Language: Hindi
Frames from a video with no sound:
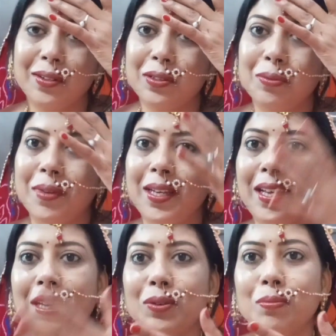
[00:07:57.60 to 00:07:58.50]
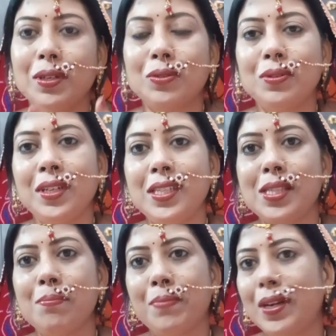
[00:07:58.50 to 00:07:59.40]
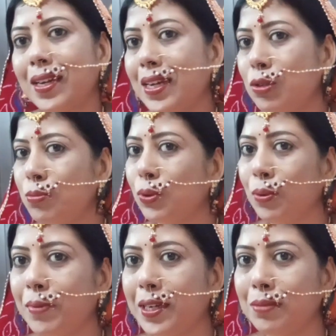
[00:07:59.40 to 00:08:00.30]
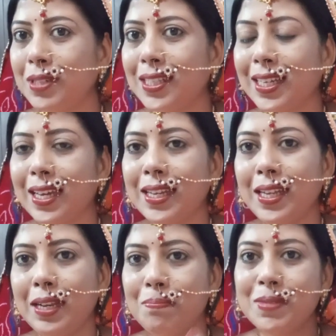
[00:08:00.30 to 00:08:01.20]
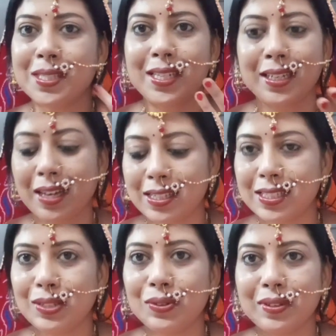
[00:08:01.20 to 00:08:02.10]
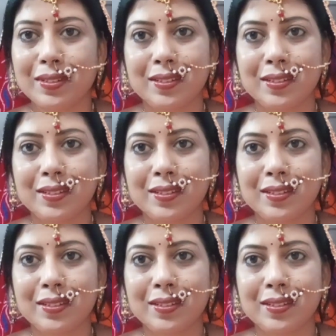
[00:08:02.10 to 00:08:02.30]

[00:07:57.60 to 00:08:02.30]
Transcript: तो मैंने ये बिल्कुल ही सिंपल रखा उसमें मेकअप ज़्यादा किया नहीं लिपस्टिक काजल और